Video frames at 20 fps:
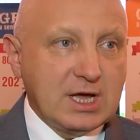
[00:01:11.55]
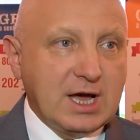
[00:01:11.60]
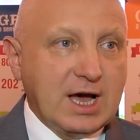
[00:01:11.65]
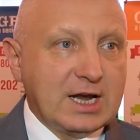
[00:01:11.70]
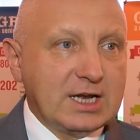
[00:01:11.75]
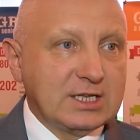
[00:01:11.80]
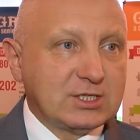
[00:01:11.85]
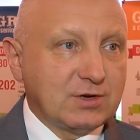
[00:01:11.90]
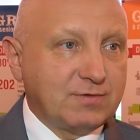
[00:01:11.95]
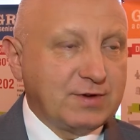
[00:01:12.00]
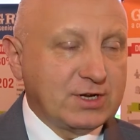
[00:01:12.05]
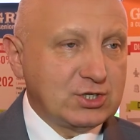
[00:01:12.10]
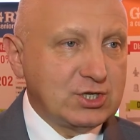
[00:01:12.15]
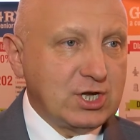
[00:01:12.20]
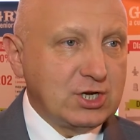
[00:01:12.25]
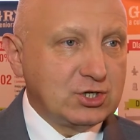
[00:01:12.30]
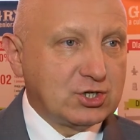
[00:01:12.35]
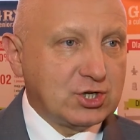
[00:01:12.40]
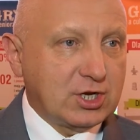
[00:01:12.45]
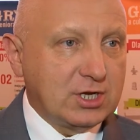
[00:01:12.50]
Ale co
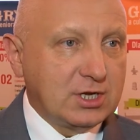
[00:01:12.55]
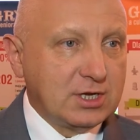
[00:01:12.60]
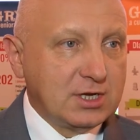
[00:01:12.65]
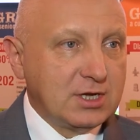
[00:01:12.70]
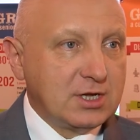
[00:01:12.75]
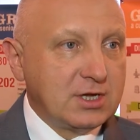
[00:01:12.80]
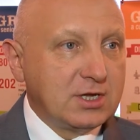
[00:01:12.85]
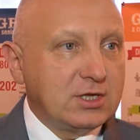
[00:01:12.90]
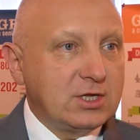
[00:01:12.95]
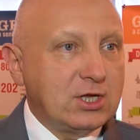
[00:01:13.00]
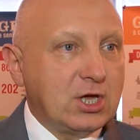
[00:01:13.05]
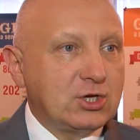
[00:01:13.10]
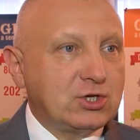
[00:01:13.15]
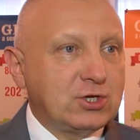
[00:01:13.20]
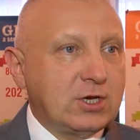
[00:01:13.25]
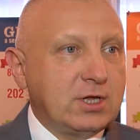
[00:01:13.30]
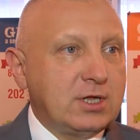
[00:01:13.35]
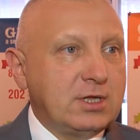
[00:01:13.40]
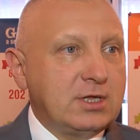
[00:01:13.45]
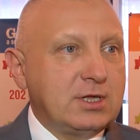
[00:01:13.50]
ważniejsze,
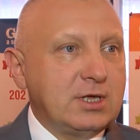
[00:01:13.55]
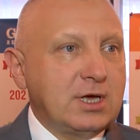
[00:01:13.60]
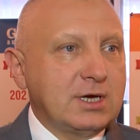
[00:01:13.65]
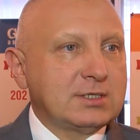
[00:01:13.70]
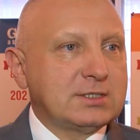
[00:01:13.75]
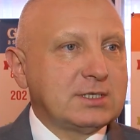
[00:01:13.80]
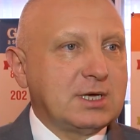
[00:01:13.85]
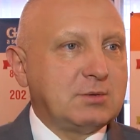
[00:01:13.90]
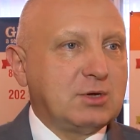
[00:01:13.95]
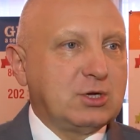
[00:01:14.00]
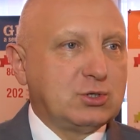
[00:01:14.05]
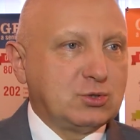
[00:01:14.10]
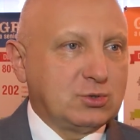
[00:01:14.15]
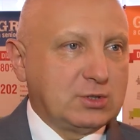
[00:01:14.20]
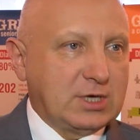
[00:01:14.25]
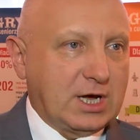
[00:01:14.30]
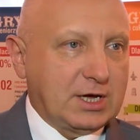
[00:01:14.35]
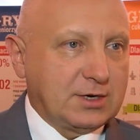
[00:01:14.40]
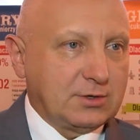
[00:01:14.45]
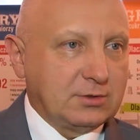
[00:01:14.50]
jeśli nie chce mieć
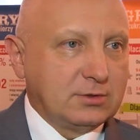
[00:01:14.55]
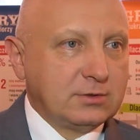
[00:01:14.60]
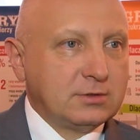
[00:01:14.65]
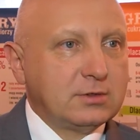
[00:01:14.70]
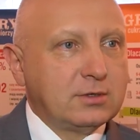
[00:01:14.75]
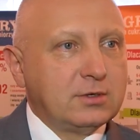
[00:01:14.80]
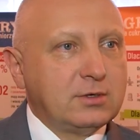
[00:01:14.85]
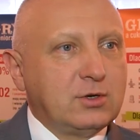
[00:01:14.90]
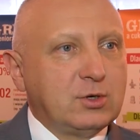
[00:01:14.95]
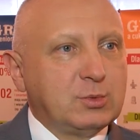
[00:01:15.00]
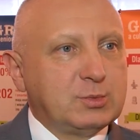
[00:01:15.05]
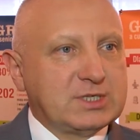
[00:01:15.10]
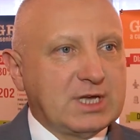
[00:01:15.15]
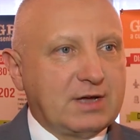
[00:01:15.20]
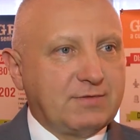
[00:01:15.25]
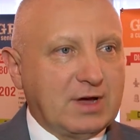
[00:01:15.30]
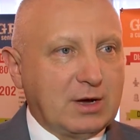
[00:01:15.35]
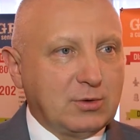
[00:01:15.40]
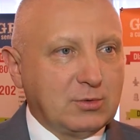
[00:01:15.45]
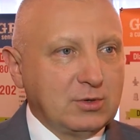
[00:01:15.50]
udaru lub
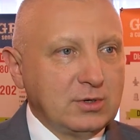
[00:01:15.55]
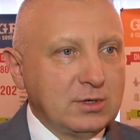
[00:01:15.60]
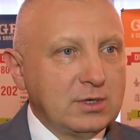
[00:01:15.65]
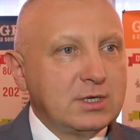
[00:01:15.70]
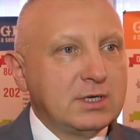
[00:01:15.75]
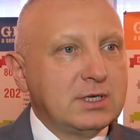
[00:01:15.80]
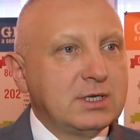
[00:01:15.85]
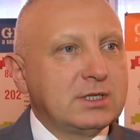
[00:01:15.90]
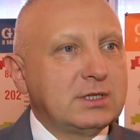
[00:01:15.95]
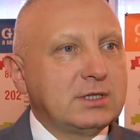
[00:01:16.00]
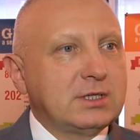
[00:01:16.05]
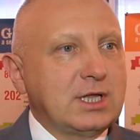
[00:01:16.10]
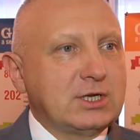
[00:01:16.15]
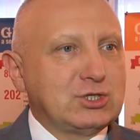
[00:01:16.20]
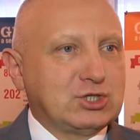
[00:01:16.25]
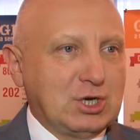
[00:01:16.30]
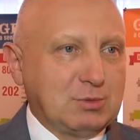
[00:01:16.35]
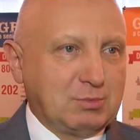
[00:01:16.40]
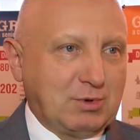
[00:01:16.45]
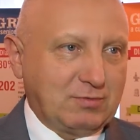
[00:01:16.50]
zawału,
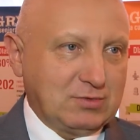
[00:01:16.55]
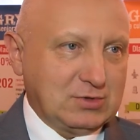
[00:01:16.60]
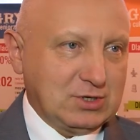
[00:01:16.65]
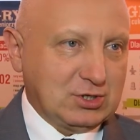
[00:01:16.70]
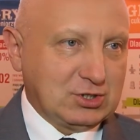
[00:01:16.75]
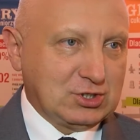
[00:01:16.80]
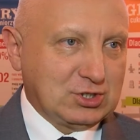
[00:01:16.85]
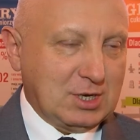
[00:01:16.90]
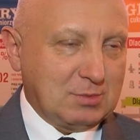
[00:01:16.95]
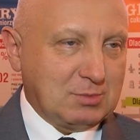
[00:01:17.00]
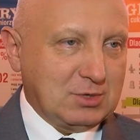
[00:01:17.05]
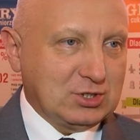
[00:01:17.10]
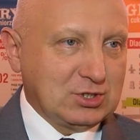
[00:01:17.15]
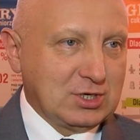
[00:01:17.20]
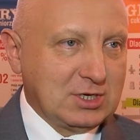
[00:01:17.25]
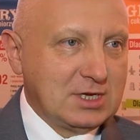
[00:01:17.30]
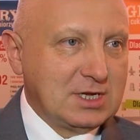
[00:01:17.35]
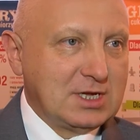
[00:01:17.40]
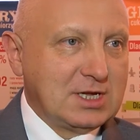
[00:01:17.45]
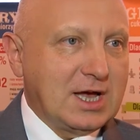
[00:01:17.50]
też się powinien
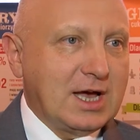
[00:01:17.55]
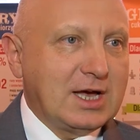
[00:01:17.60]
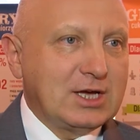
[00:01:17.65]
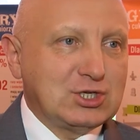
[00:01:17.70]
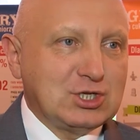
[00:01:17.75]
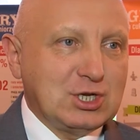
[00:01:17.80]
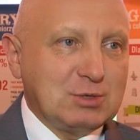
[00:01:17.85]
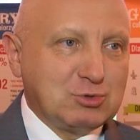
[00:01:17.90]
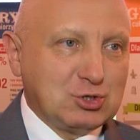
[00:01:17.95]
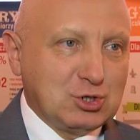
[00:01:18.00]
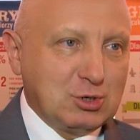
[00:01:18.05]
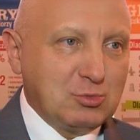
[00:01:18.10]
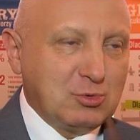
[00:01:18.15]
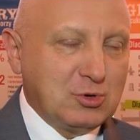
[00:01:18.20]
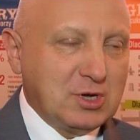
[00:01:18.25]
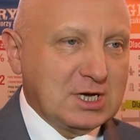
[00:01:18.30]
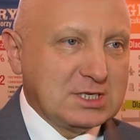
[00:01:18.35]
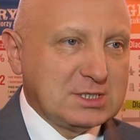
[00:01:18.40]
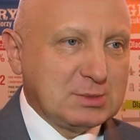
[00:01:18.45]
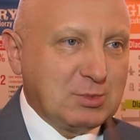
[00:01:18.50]
szczepić. A jeśli
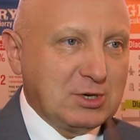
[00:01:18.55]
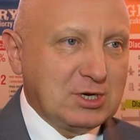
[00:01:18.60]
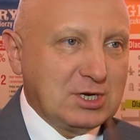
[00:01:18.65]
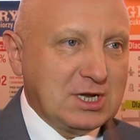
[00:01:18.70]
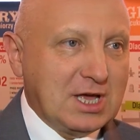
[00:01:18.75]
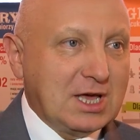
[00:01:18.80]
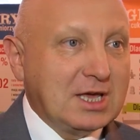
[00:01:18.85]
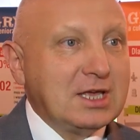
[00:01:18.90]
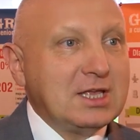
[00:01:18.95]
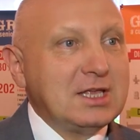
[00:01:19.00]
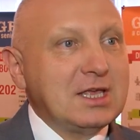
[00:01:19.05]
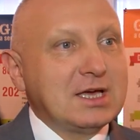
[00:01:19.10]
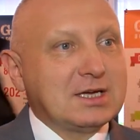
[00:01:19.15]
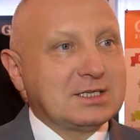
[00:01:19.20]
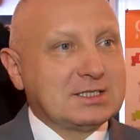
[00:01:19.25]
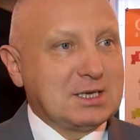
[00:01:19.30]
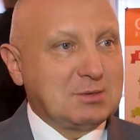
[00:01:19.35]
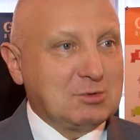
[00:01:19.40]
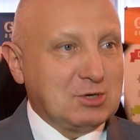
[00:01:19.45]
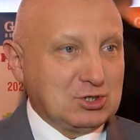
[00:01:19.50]
przyjmuje aspirynę i nie
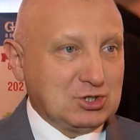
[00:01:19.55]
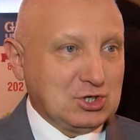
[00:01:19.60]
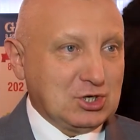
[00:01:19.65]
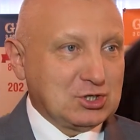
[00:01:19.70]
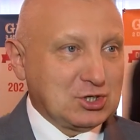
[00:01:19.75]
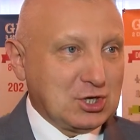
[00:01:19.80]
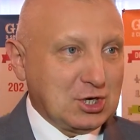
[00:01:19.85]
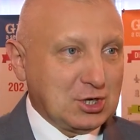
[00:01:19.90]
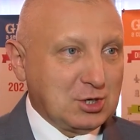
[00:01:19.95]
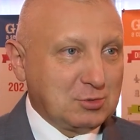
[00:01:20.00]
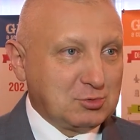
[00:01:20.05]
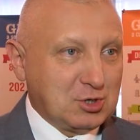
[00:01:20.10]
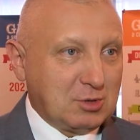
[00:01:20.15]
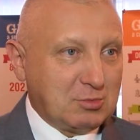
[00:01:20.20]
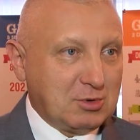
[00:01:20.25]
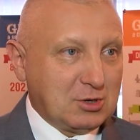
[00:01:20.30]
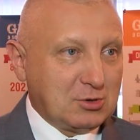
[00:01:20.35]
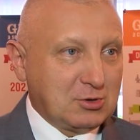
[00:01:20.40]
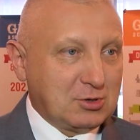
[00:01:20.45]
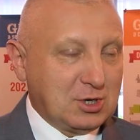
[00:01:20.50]
chce mieć ciężkiego
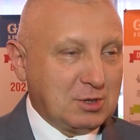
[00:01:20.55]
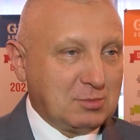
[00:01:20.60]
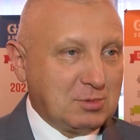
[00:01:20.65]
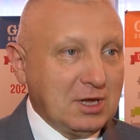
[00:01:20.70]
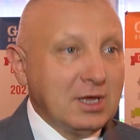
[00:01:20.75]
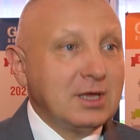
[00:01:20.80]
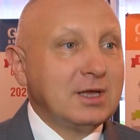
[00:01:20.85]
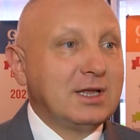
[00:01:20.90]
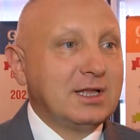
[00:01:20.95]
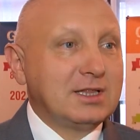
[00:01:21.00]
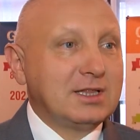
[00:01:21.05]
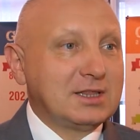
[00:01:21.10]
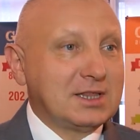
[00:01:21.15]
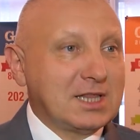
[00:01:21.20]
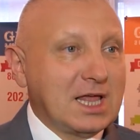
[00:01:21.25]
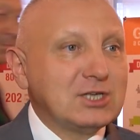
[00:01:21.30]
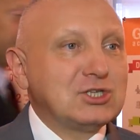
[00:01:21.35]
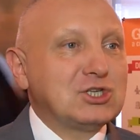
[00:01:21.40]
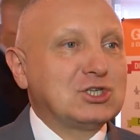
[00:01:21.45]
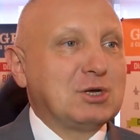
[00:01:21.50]
przebiegu grypy,
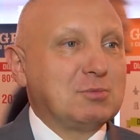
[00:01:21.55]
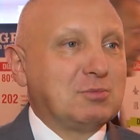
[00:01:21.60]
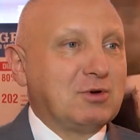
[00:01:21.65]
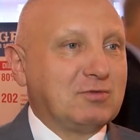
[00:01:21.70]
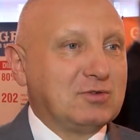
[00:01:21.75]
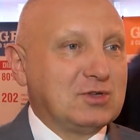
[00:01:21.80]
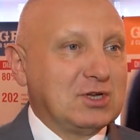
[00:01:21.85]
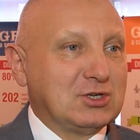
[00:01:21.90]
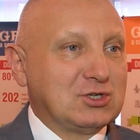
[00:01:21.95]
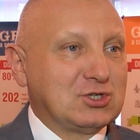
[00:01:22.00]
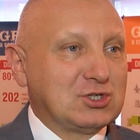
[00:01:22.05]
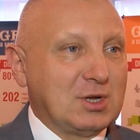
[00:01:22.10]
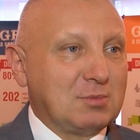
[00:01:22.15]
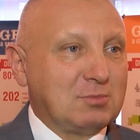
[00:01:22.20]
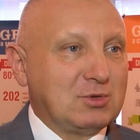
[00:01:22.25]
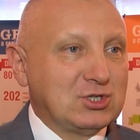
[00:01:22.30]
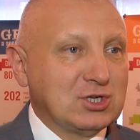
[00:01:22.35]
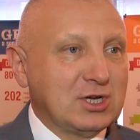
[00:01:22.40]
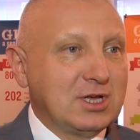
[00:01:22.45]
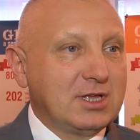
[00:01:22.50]
też się powinien
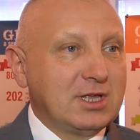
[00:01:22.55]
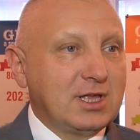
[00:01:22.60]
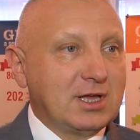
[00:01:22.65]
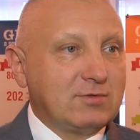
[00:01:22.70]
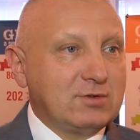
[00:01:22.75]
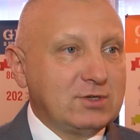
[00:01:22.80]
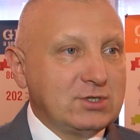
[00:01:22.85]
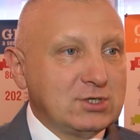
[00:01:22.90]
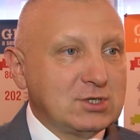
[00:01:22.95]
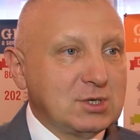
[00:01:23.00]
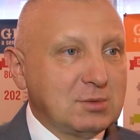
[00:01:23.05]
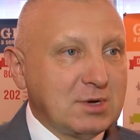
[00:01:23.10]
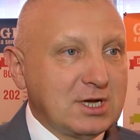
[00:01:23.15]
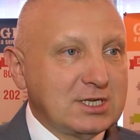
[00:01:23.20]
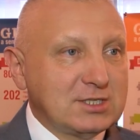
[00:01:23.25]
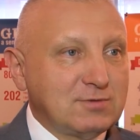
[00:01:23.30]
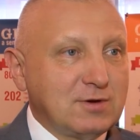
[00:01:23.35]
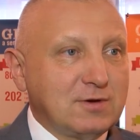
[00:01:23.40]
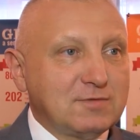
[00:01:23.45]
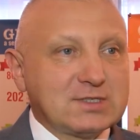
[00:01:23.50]
szczepić. Jak widzicie
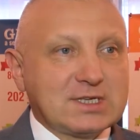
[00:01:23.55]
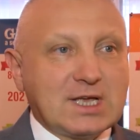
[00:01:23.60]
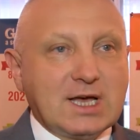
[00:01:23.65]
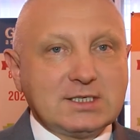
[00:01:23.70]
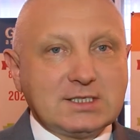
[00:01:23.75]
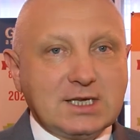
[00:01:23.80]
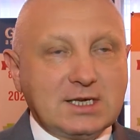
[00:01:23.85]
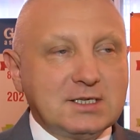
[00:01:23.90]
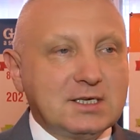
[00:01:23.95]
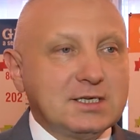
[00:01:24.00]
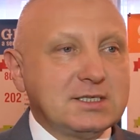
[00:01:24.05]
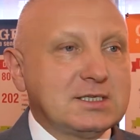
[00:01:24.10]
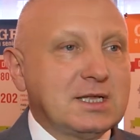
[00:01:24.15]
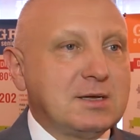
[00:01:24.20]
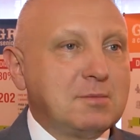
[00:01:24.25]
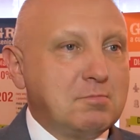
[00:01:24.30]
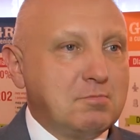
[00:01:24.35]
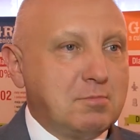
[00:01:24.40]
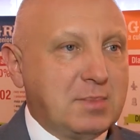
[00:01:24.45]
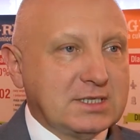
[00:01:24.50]
Państwo, wskazań jest
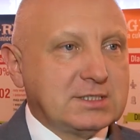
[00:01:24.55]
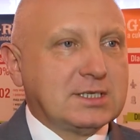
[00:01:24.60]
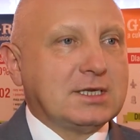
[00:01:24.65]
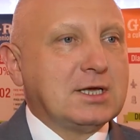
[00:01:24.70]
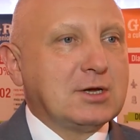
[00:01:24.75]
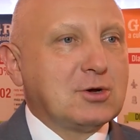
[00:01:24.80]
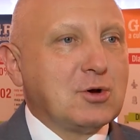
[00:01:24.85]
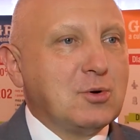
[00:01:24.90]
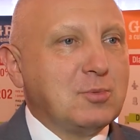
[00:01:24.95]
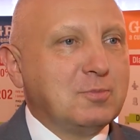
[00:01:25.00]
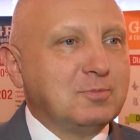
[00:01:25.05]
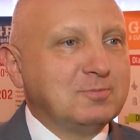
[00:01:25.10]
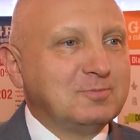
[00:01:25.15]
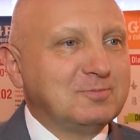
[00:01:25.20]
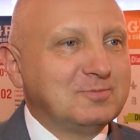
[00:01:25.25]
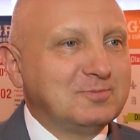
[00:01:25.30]
bez liku.